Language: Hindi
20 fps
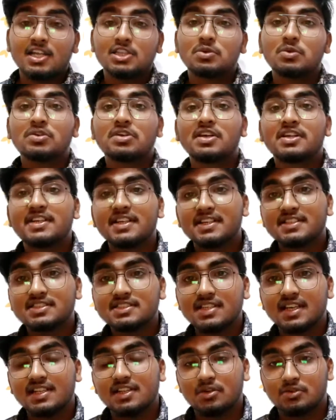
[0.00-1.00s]
तो क्रिटिक्स
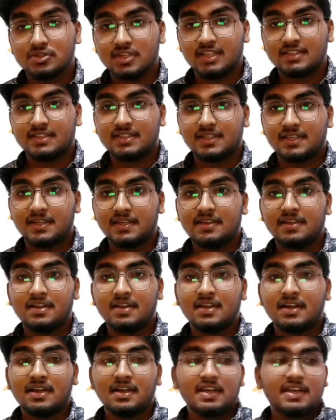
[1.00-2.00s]
ज़्यादा हो जाते
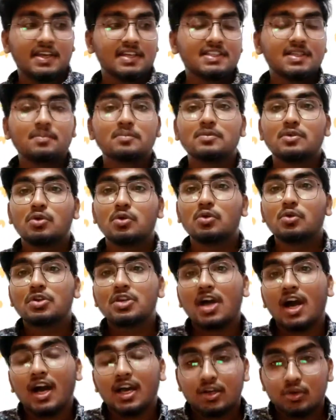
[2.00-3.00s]
हैं एकदम लोगों
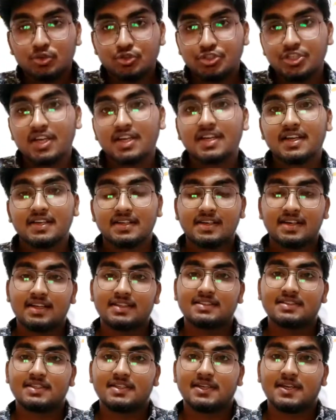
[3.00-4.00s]
की आलोचना करने
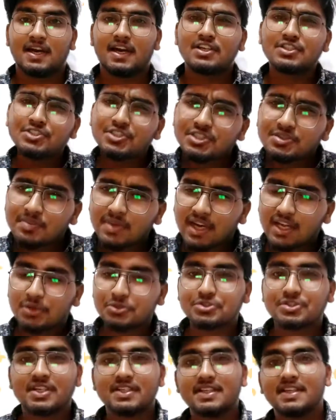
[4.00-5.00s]
लगते हैं हर चीज़ में
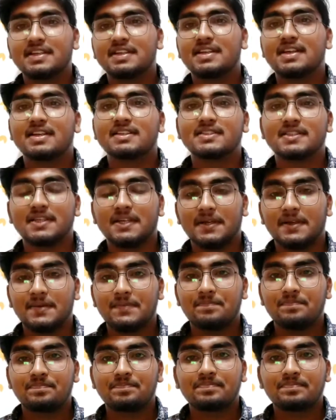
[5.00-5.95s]
आलोचना देखने लगते हैं